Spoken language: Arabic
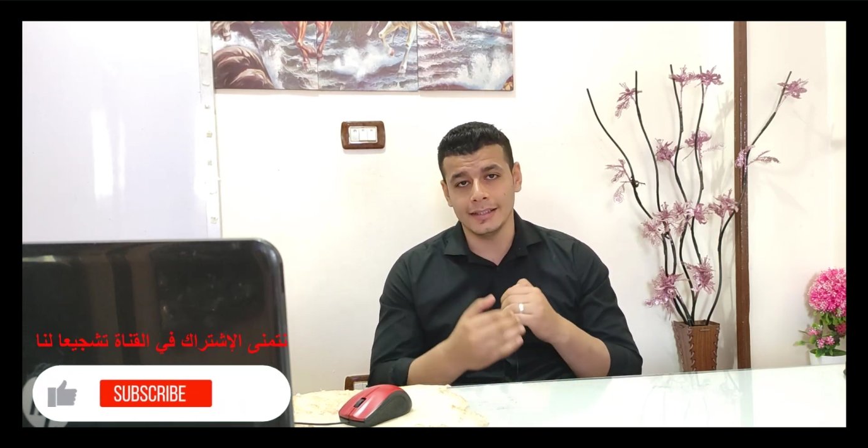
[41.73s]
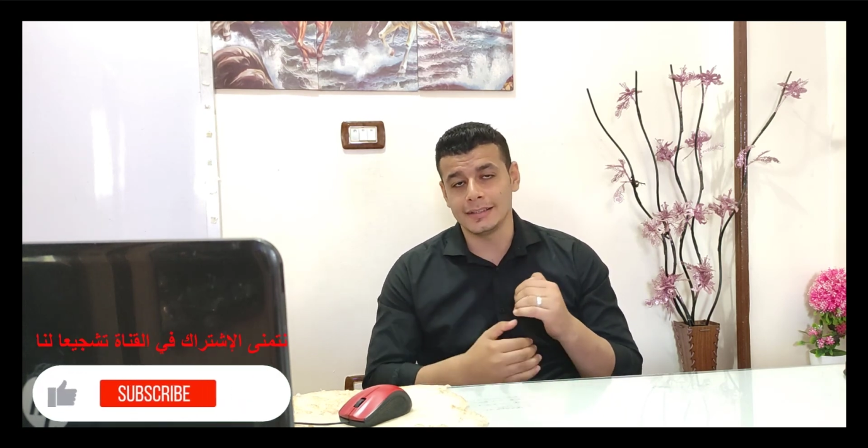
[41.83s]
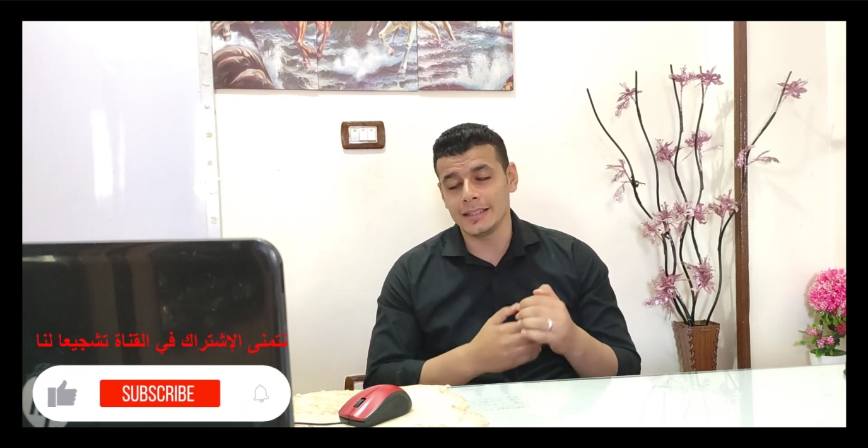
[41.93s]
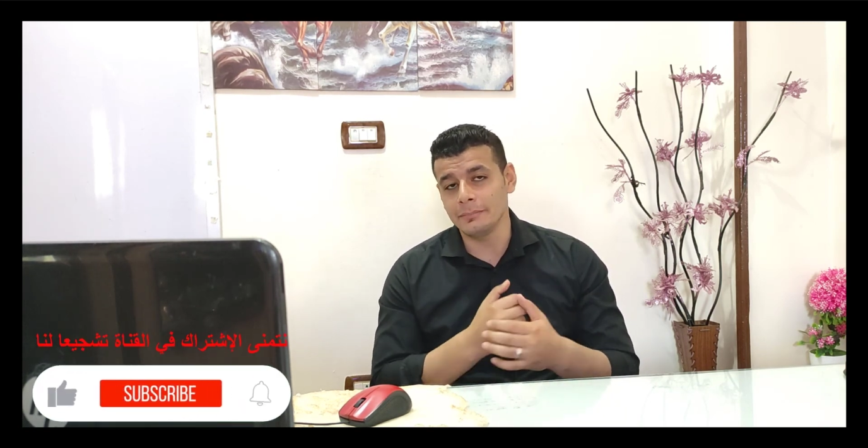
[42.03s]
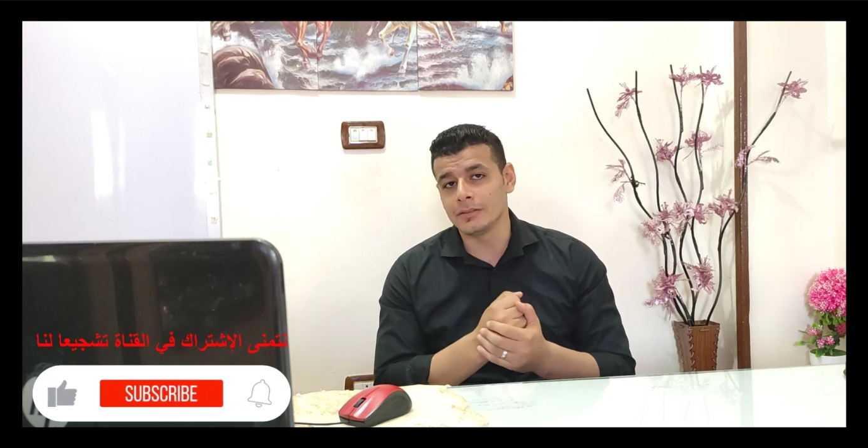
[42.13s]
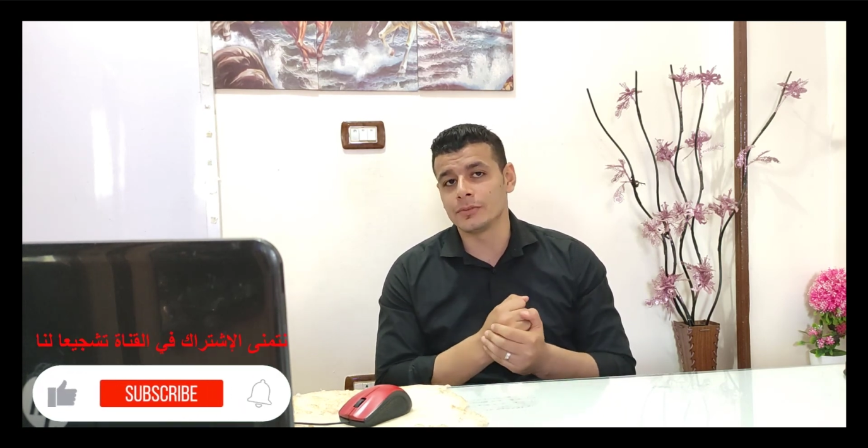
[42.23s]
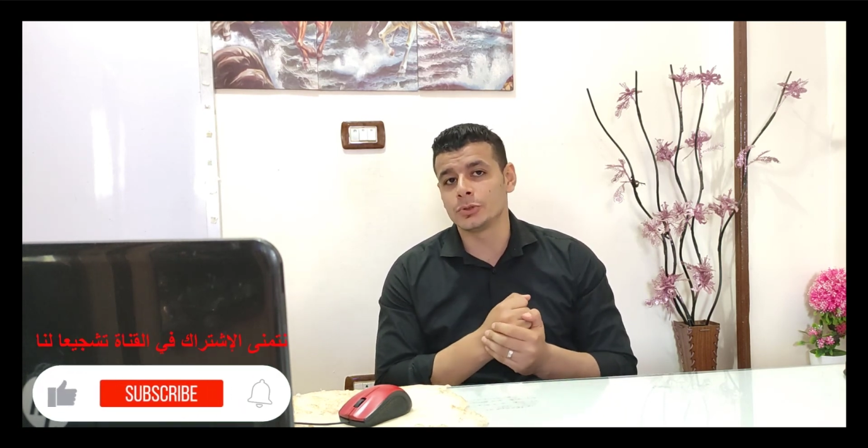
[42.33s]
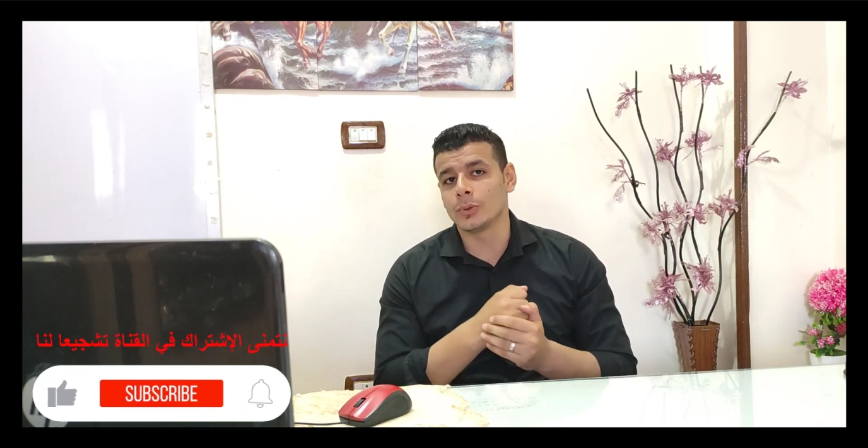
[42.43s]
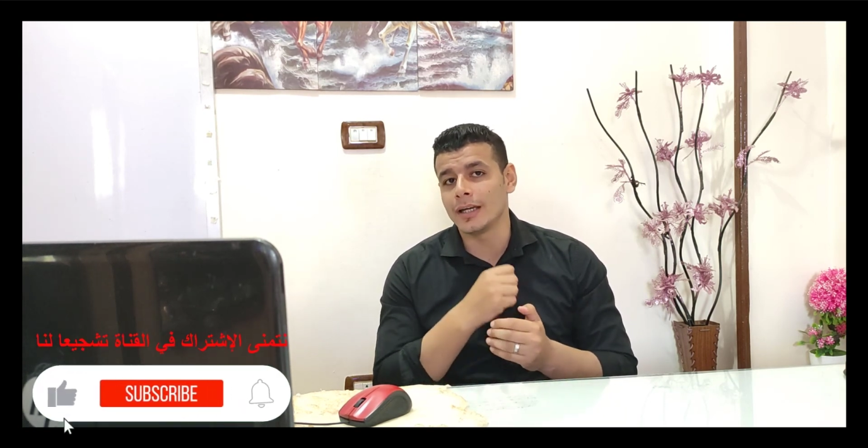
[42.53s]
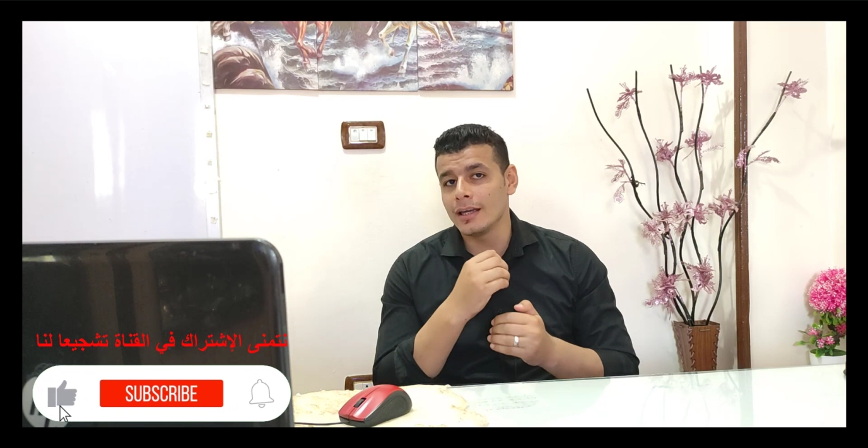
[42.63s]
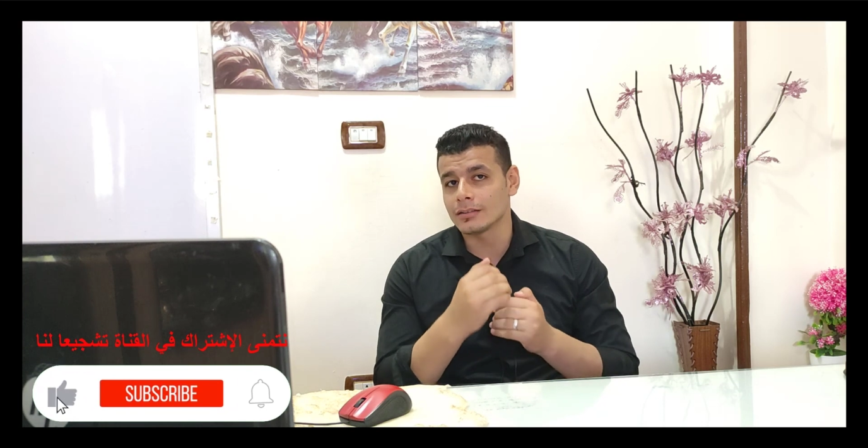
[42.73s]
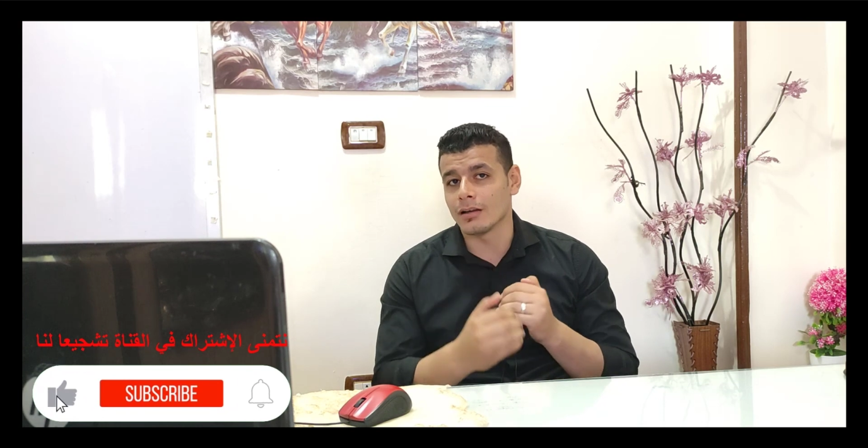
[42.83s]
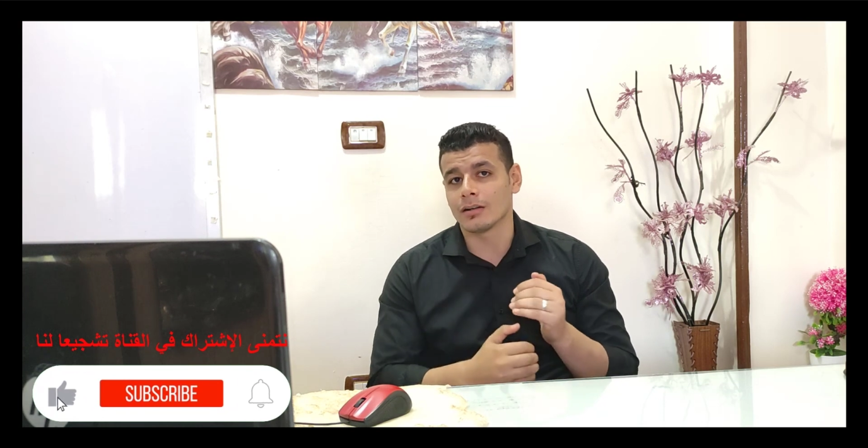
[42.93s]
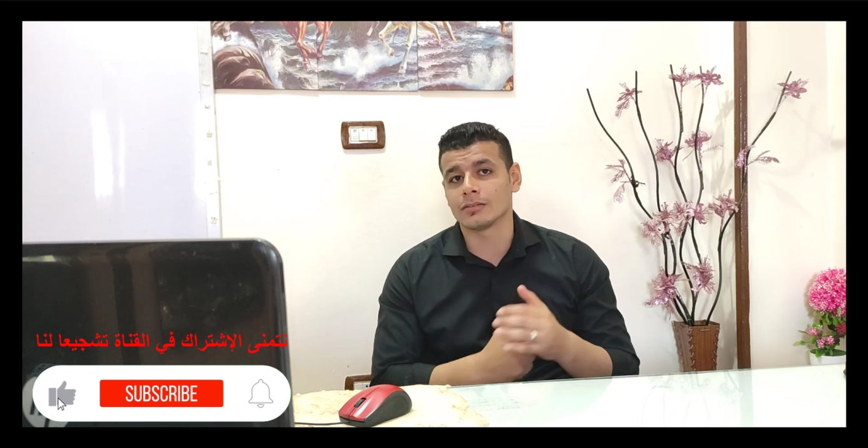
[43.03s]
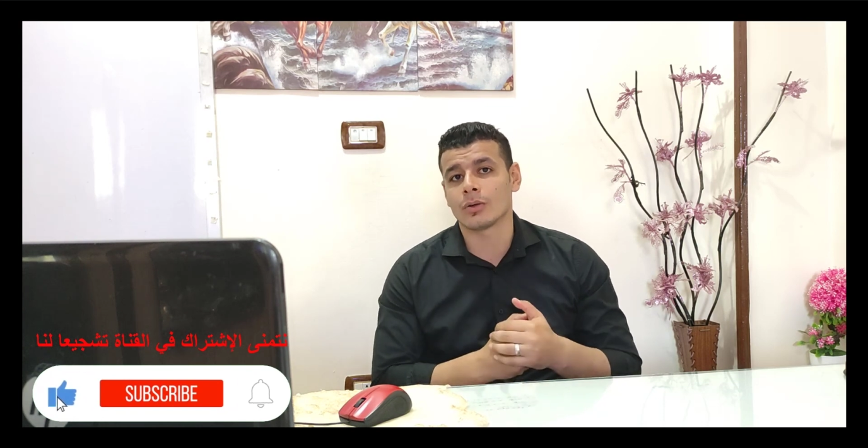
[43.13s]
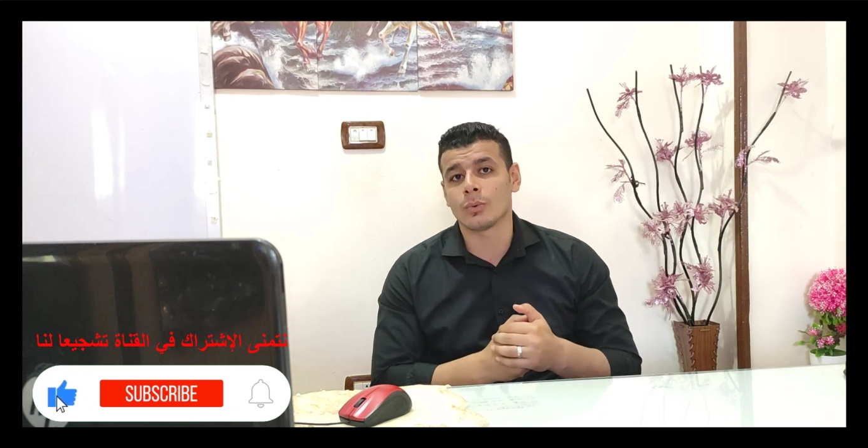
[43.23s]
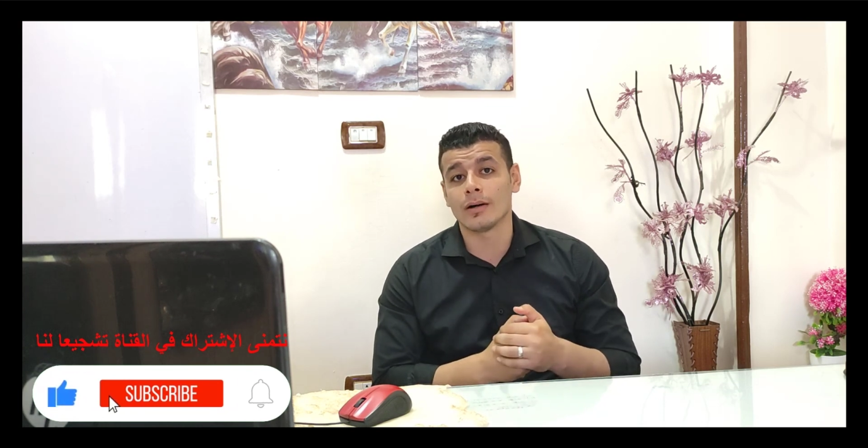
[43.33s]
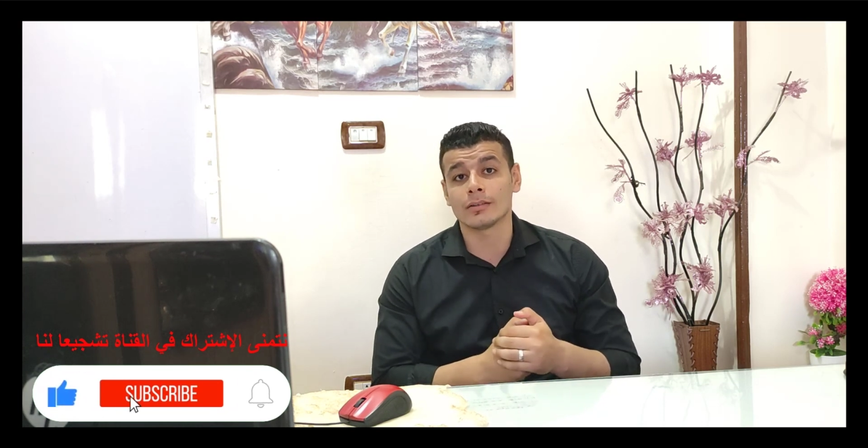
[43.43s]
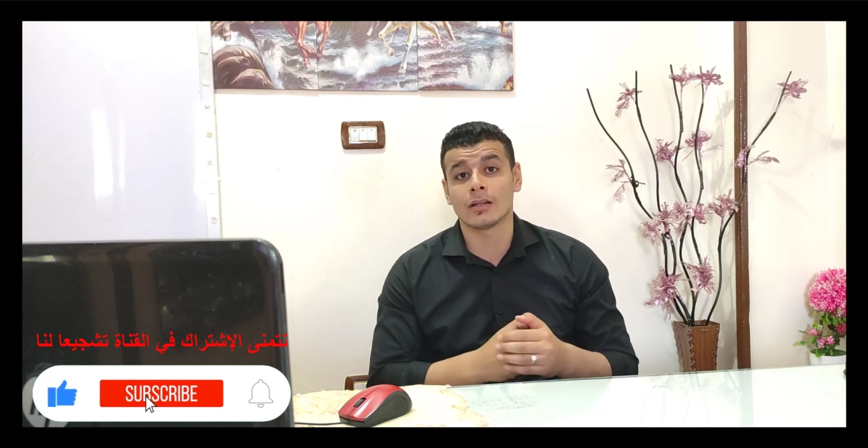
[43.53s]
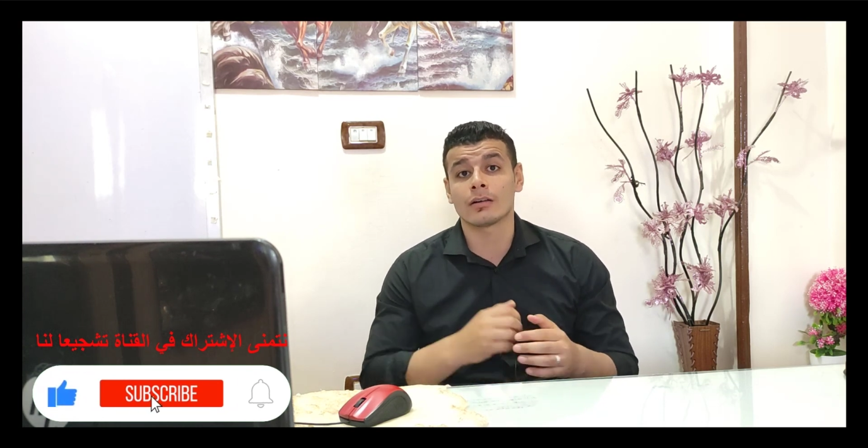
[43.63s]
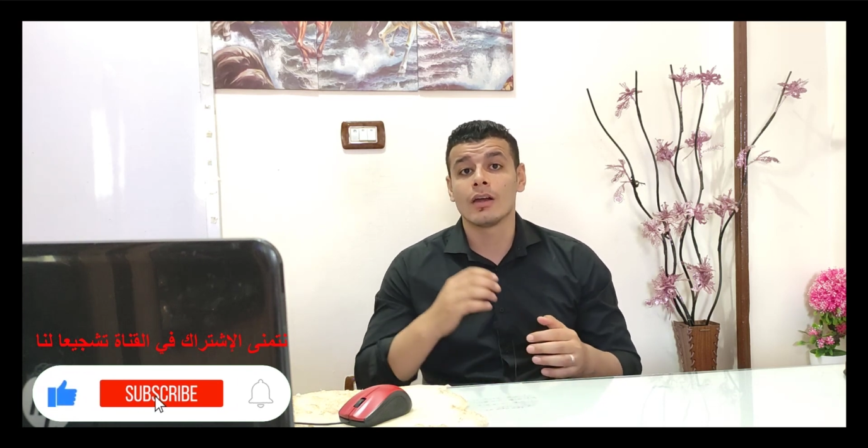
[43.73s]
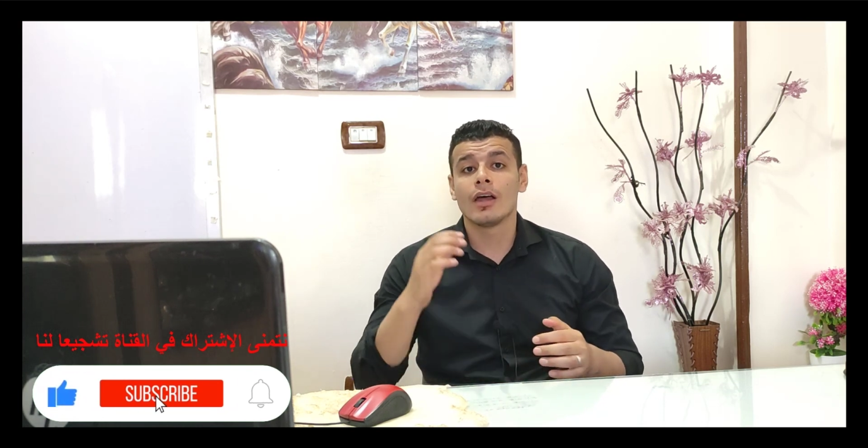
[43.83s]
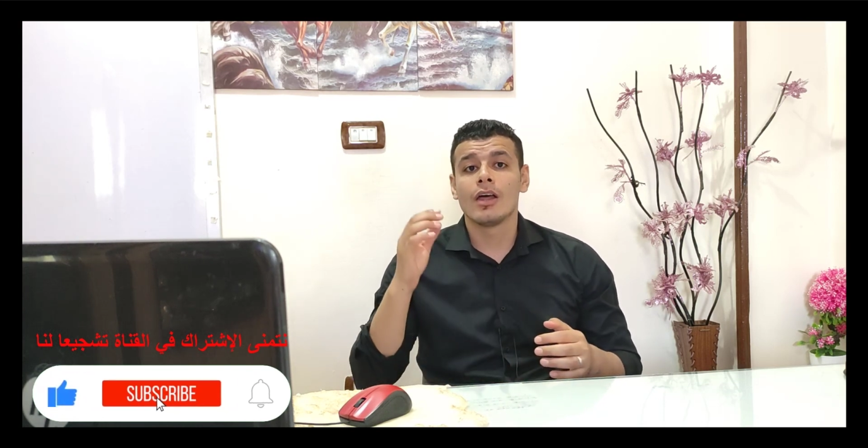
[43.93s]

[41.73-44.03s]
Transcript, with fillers: احنا نعمل فيديوهات أكتر وأكتر